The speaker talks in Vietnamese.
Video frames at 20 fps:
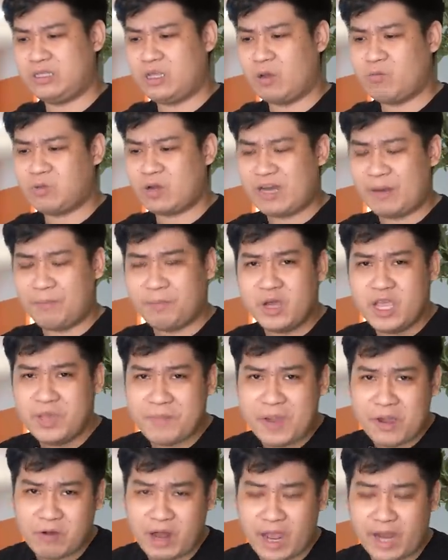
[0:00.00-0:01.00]
trong cái 50
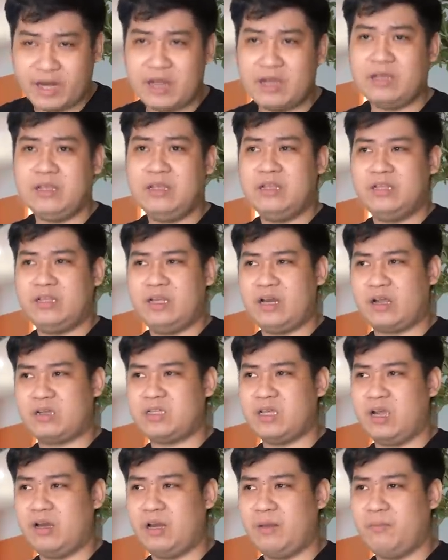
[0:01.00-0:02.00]
email này đó thì
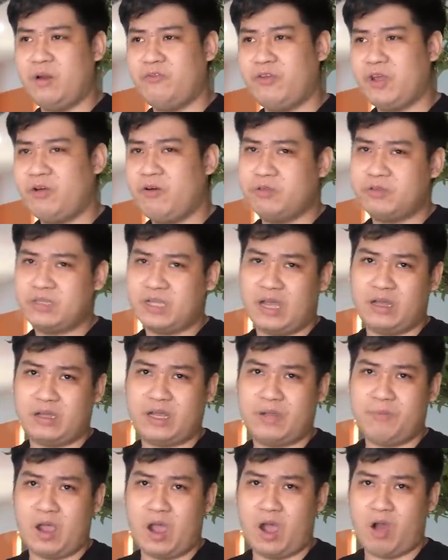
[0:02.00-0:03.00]
thật sự là bên phía
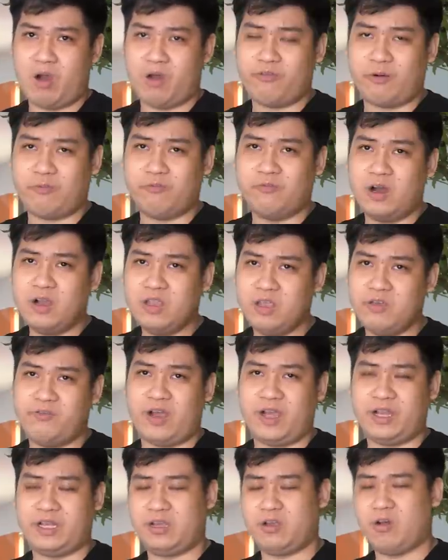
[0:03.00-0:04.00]
Reuters khi mà họ phỏng vấn như
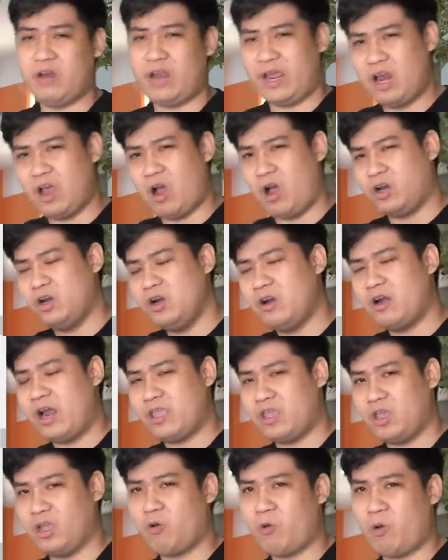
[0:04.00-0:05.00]
vậy thì có lẽ là họ đã đưa
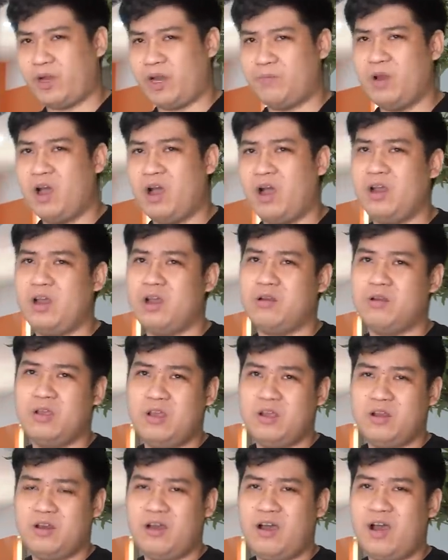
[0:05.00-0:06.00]
ra những cái quan điểm nó hơi
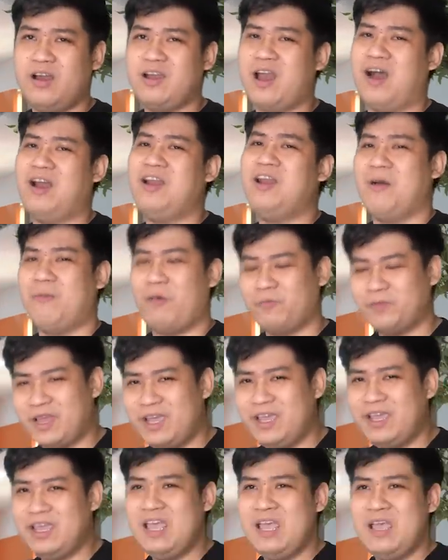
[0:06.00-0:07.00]
nó hơi lỡ lời một
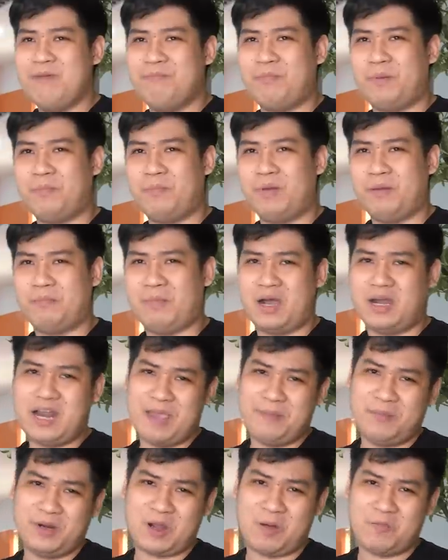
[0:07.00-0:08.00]
tí mà mà, mà ở
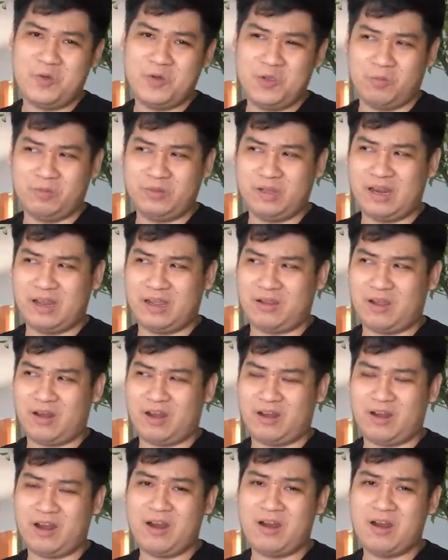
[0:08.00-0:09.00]
đây mình không muốn dùng từ là
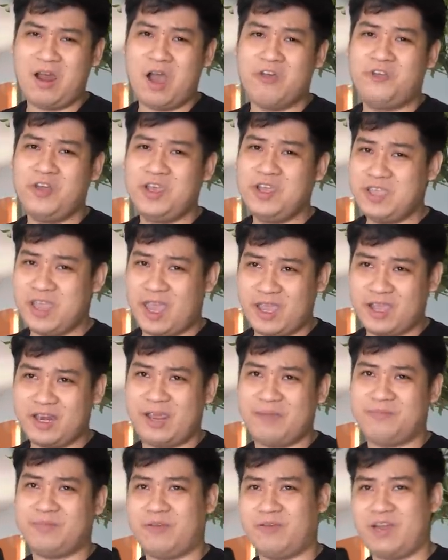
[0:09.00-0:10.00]
gọi là nó, nó hơi phiến diện
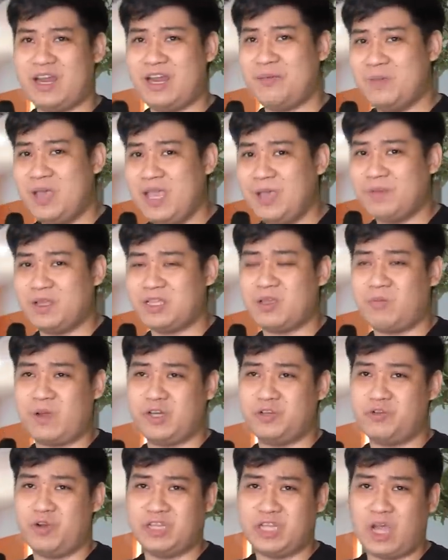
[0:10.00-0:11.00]
anh em tại vì anh em biết mà trong
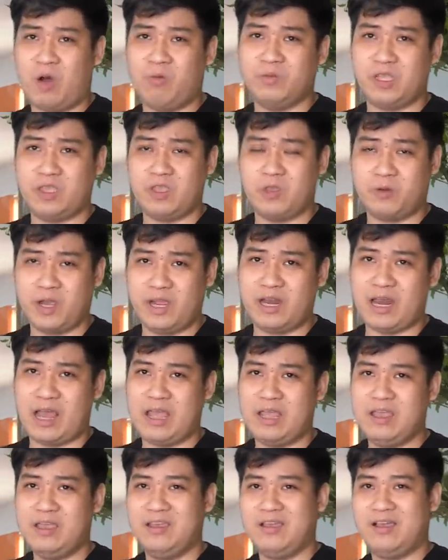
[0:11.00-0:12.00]
ngành truyền thông thì nhiều khi
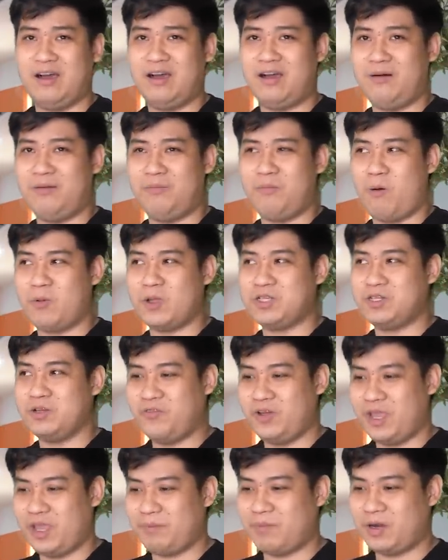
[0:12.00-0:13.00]
là uh, một cái
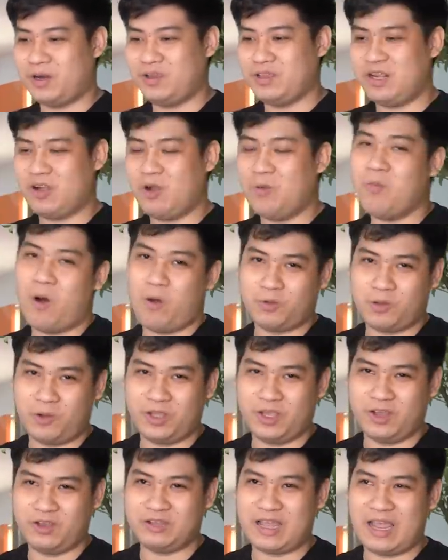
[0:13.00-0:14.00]
sự việc mà nó chỉ có một
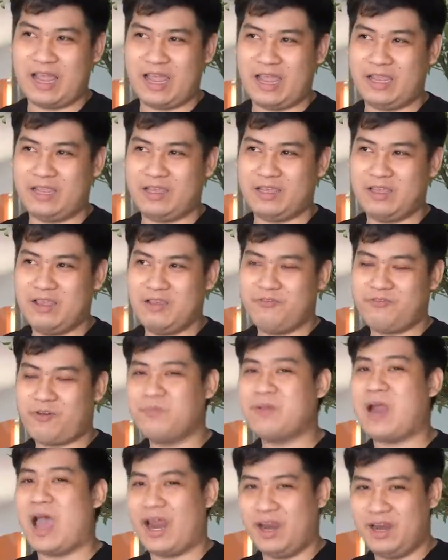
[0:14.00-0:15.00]
thôi thì người ta hay
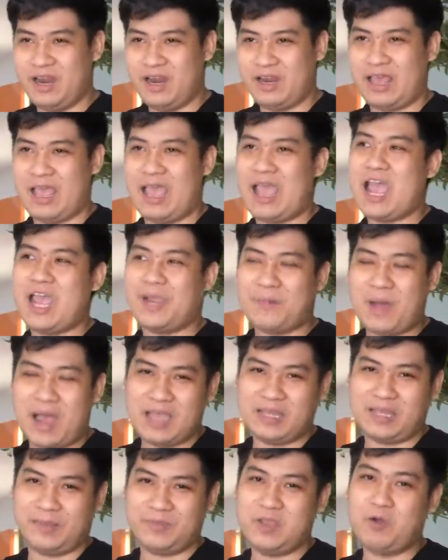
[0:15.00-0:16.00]
phóng đại lên là hai
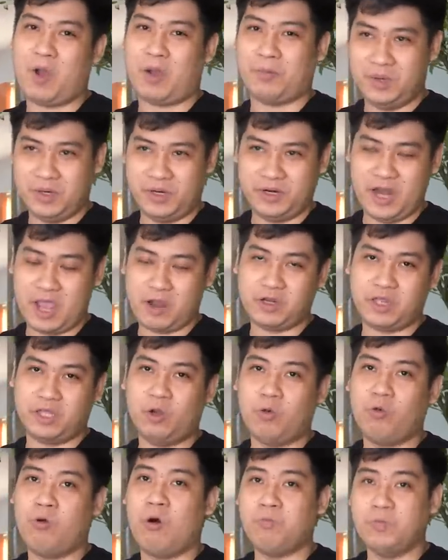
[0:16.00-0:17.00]
ba thậm chí hoặc 10 để có thể
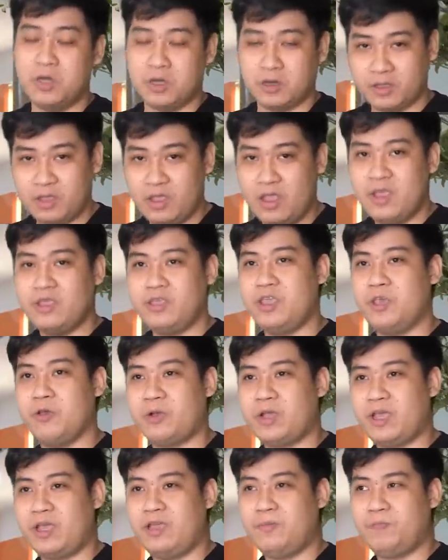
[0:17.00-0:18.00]
thu hút được
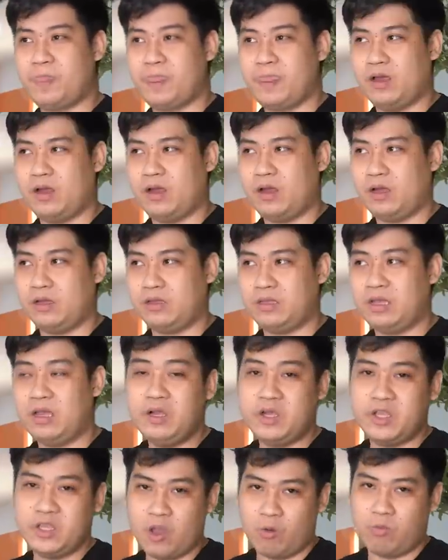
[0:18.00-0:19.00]
nhiều cái uh,
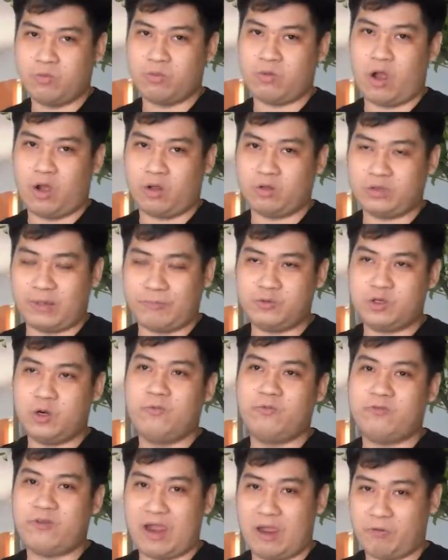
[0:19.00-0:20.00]
giới người dùng họ tập
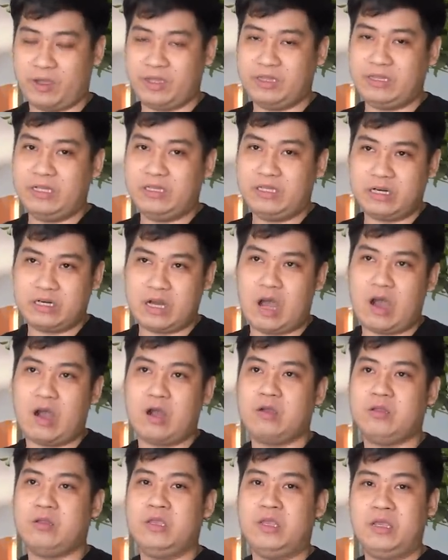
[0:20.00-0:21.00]
trung vào cái tin tức
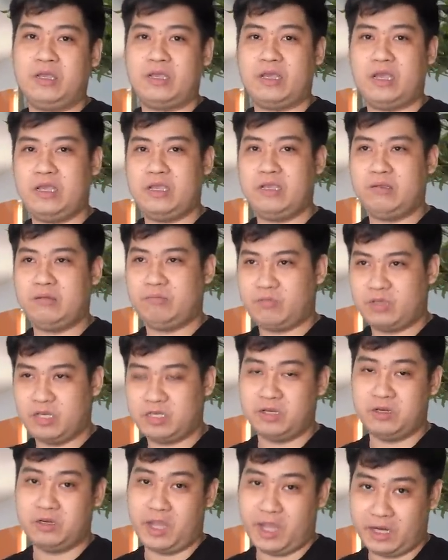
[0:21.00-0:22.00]
đó cái
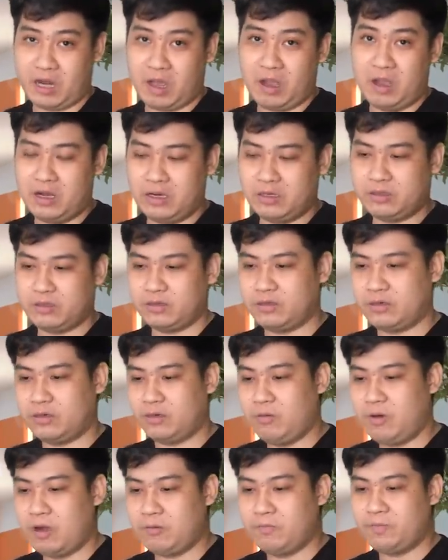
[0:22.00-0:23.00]
cái sự kiện đó hơn
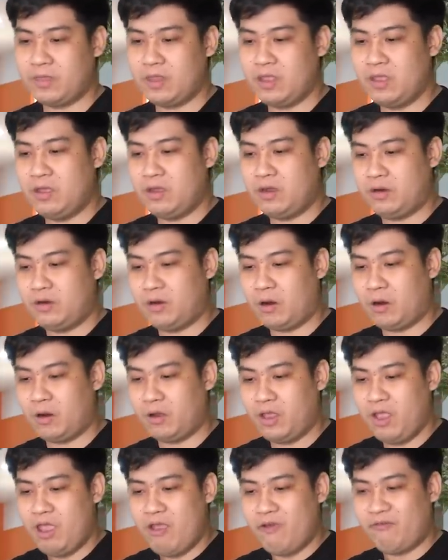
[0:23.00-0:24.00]
đúng không
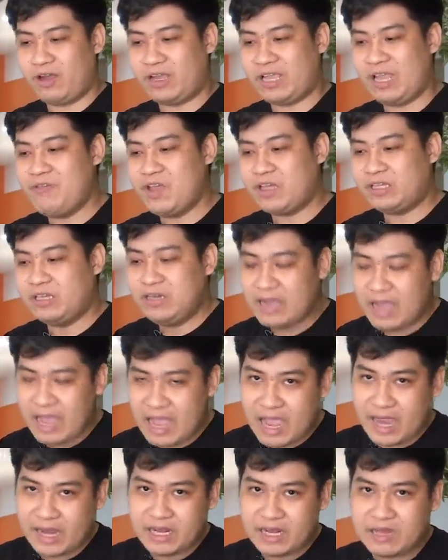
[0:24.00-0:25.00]
rồi và cái việc thứ
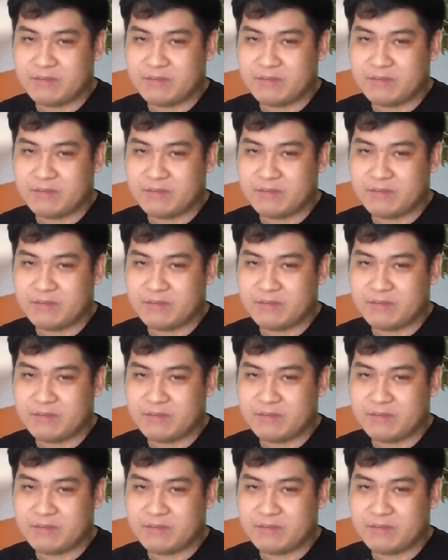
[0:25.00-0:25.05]
hai